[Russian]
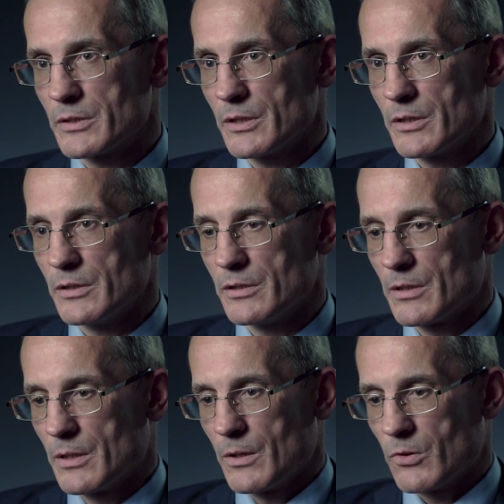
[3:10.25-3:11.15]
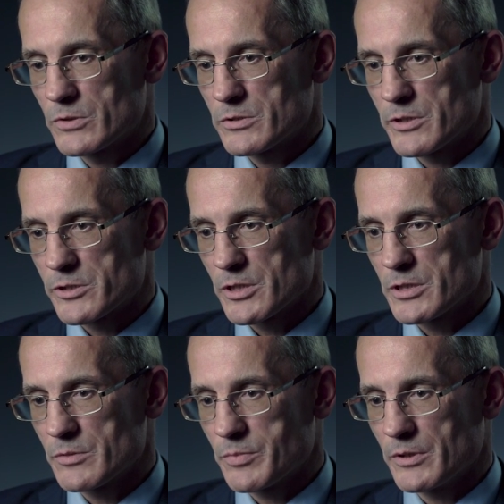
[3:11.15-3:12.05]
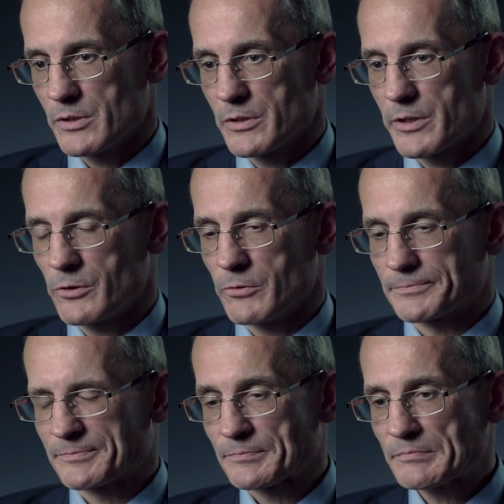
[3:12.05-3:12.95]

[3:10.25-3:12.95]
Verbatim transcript: да, и он содержался под их крылом.